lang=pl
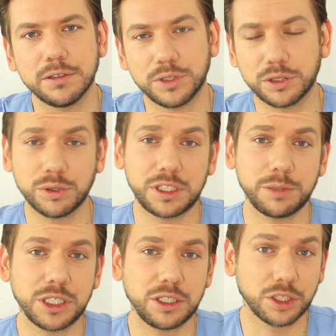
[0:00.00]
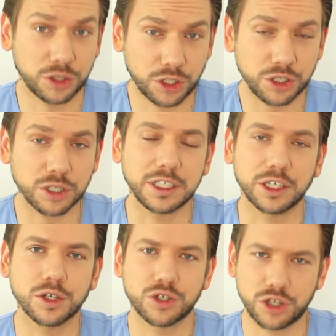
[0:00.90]
W związku z tym, jeśli ktoś od
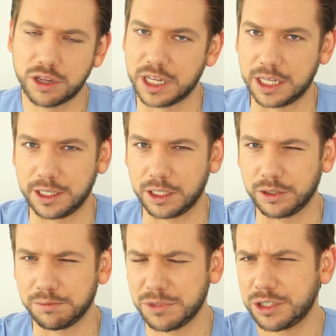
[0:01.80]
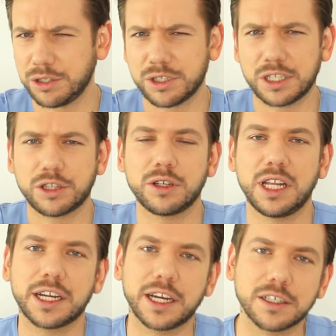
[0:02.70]
niego żąda tego i myśląc, że to
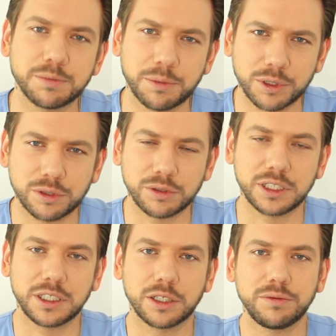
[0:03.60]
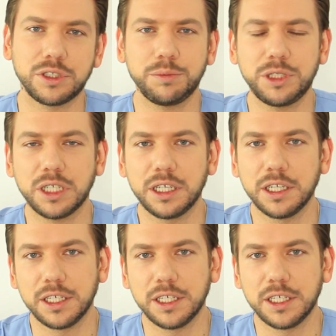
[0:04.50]
lekarz po prostu jest jego widzimisię,